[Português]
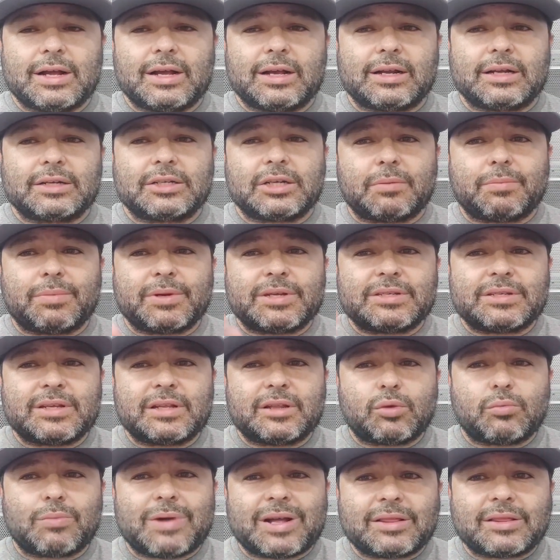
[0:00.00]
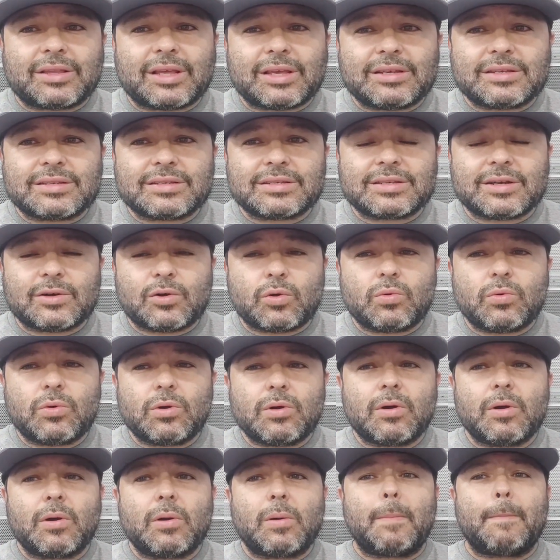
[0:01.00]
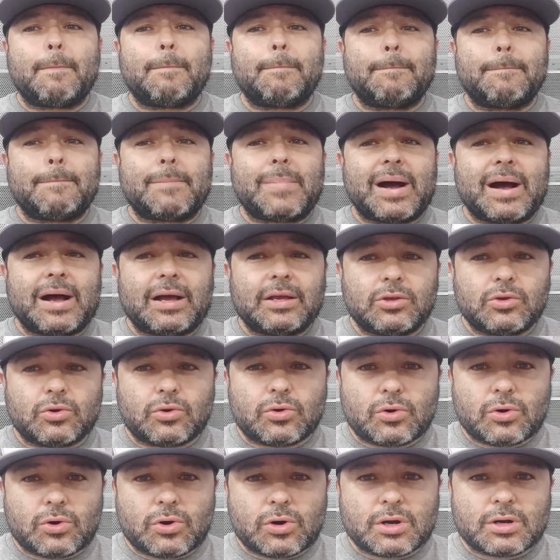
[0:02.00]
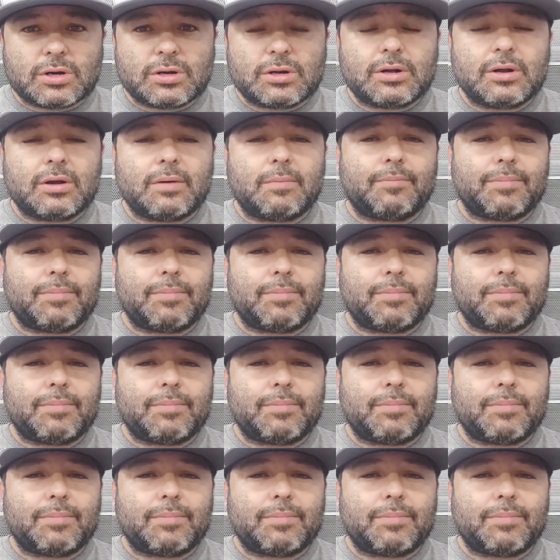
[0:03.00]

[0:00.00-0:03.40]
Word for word: Ela te apresenta uma tensão maior